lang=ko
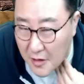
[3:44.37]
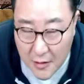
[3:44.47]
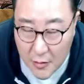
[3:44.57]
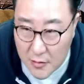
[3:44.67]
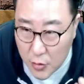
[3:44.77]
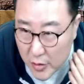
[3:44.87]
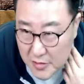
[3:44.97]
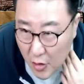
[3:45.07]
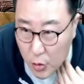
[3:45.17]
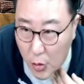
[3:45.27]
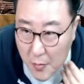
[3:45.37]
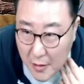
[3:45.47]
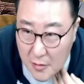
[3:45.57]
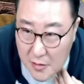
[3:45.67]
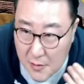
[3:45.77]
사건을 통해서
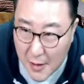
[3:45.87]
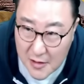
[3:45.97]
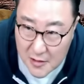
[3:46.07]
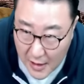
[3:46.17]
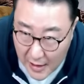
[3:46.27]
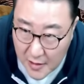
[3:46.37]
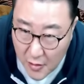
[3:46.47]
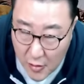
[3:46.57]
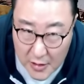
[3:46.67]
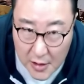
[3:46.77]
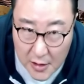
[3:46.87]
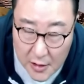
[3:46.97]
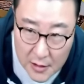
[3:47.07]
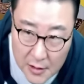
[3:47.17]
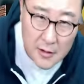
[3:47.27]
경동맥을 일반인들은 알게 된 거
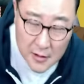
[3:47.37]
아니야